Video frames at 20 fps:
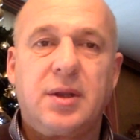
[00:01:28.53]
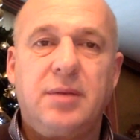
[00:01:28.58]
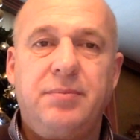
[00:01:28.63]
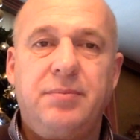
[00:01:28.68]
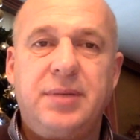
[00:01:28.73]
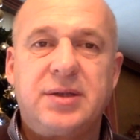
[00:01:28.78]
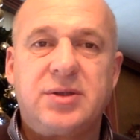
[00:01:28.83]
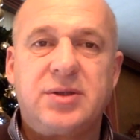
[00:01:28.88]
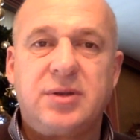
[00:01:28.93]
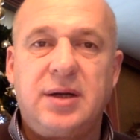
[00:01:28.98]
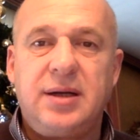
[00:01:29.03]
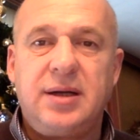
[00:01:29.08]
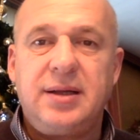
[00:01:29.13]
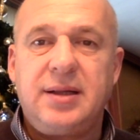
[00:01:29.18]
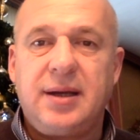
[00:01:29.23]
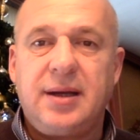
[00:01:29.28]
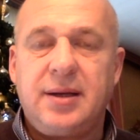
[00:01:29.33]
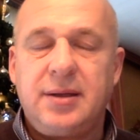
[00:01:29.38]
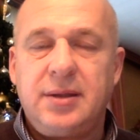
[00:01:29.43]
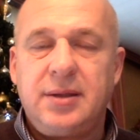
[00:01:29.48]

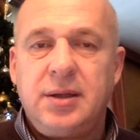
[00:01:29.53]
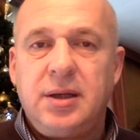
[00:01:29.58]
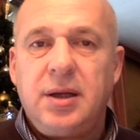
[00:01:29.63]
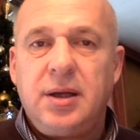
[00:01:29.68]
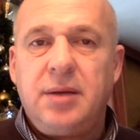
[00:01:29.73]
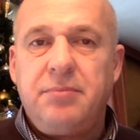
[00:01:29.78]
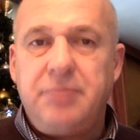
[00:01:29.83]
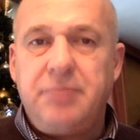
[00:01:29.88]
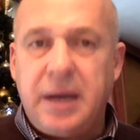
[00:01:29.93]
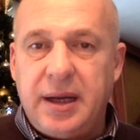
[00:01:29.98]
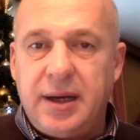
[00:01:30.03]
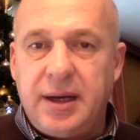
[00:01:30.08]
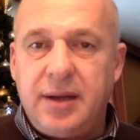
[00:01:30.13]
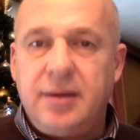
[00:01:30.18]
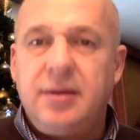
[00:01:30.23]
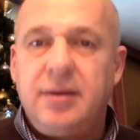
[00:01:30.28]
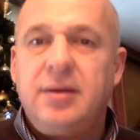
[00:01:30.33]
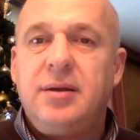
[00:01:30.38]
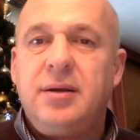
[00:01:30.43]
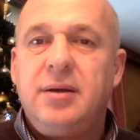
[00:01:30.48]
personalità. Bene,
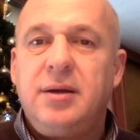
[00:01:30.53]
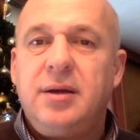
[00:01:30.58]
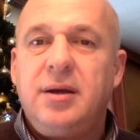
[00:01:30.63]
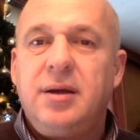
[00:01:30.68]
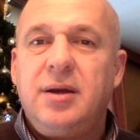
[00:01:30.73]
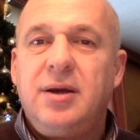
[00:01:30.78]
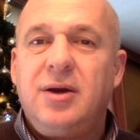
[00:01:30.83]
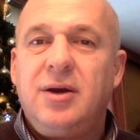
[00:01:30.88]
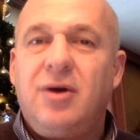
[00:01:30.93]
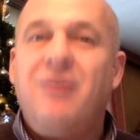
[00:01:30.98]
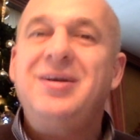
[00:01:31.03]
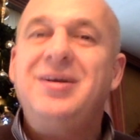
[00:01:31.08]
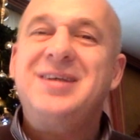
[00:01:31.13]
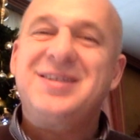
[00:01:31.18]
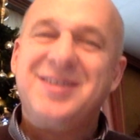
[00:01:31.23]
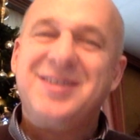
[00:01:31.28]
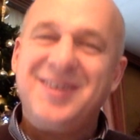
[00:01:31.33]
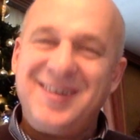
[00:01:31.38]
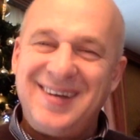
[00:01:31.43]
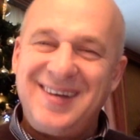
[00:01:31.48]
ho visto